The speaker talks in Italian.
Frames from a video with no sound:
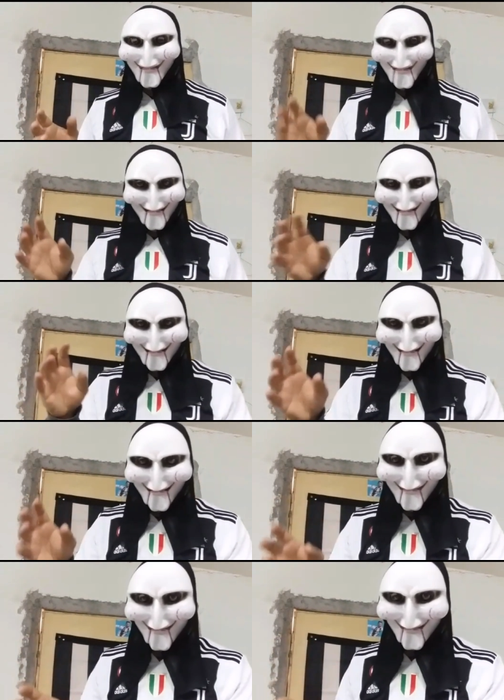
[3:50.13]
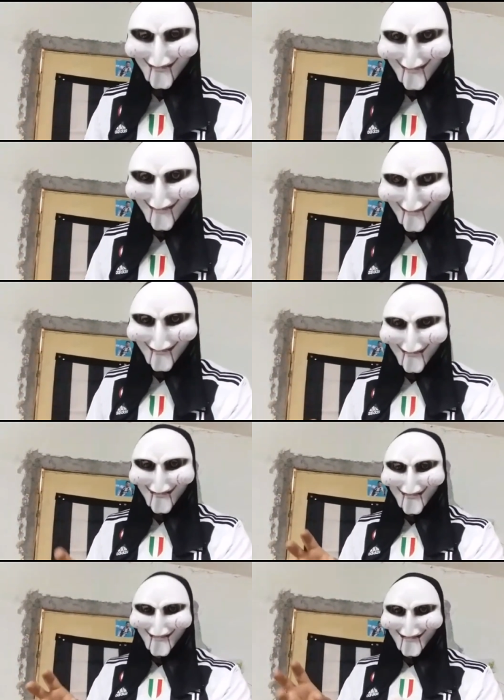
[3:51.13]
un'altra remora è sul fatto
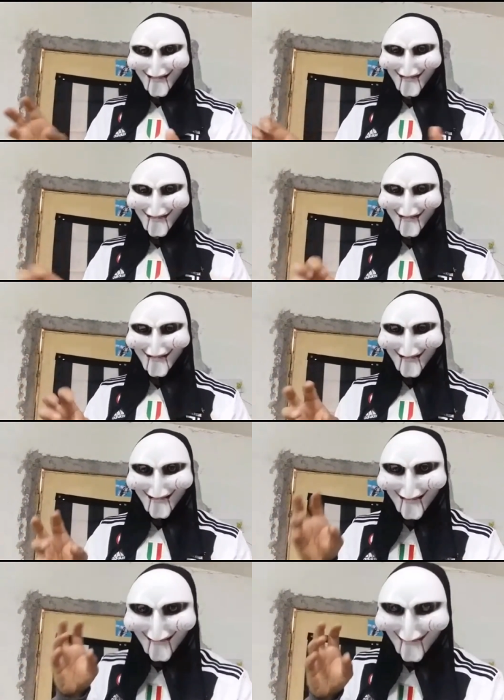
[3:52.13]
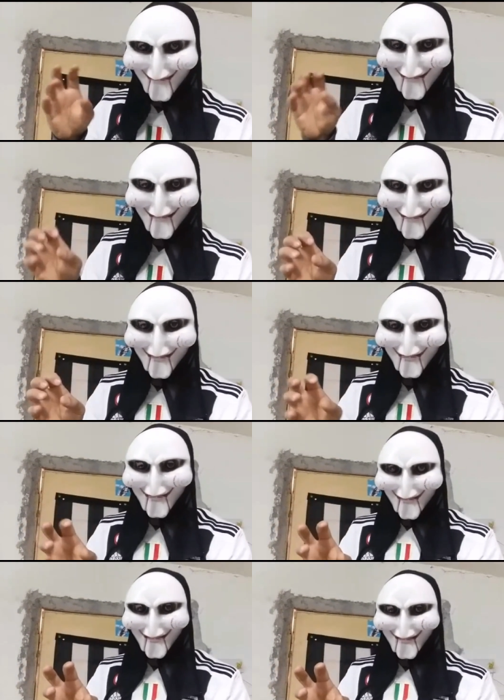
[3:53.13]
che lui magari è, fiss è fissato
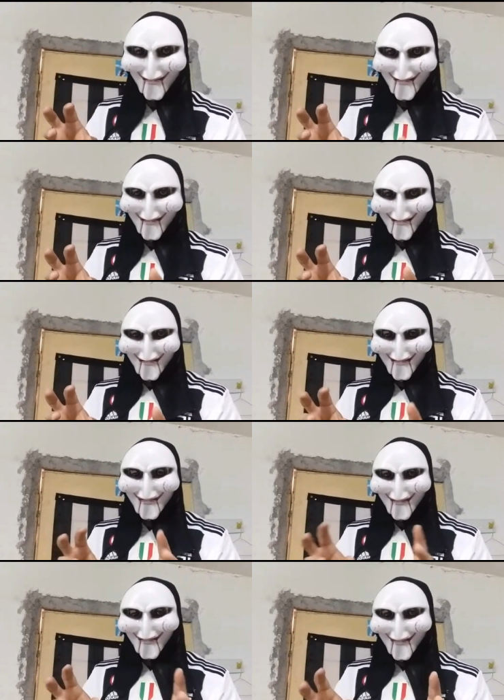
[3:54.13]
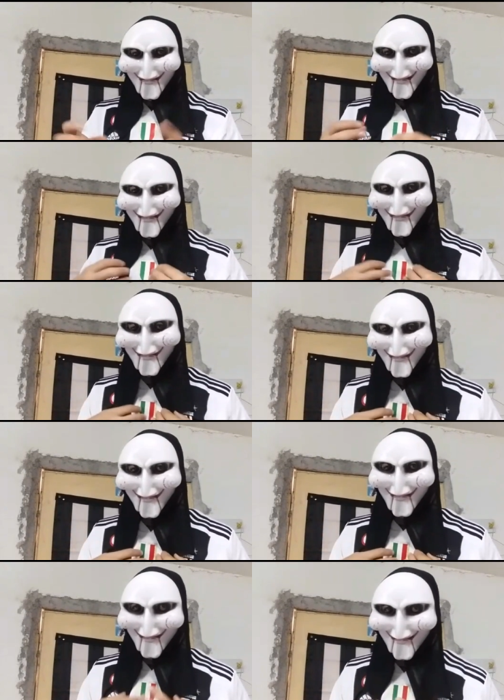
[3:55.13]
con certi giocatori che io
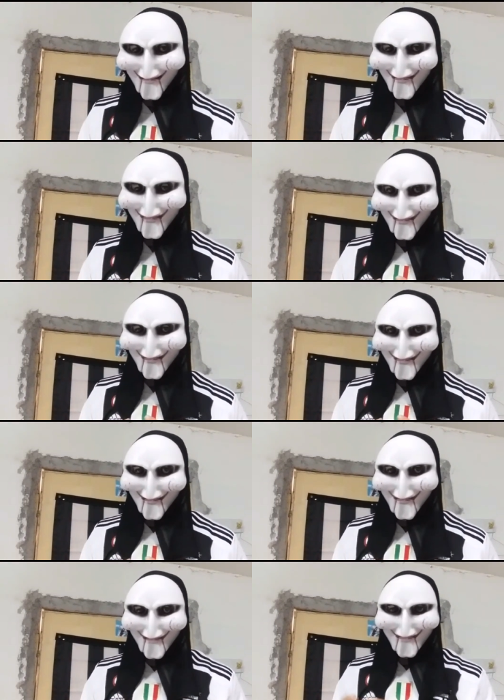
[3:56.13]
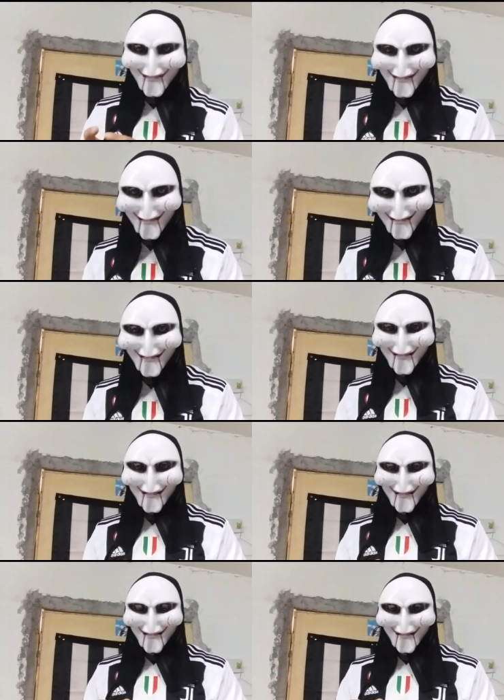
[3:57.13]
considero ex giocatori come Higuain
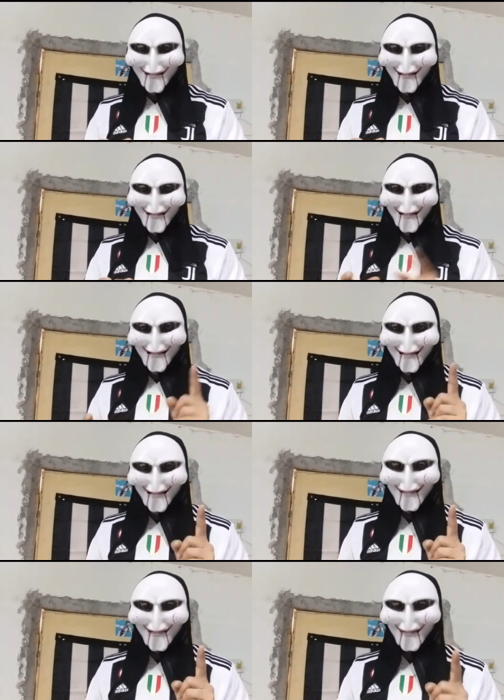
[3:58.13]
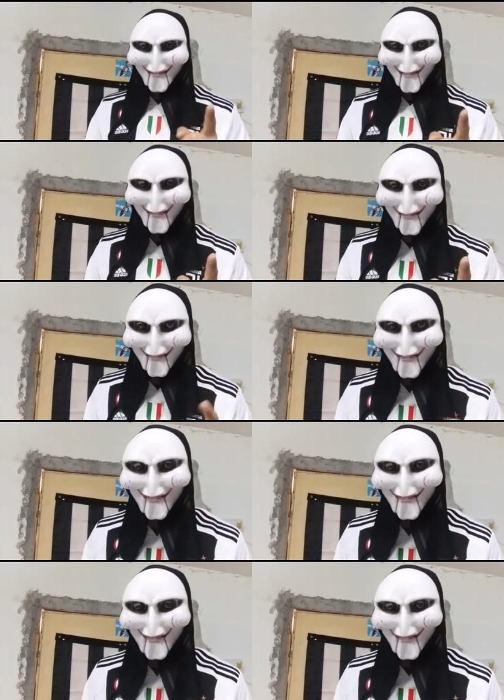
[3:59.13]
e soprattutto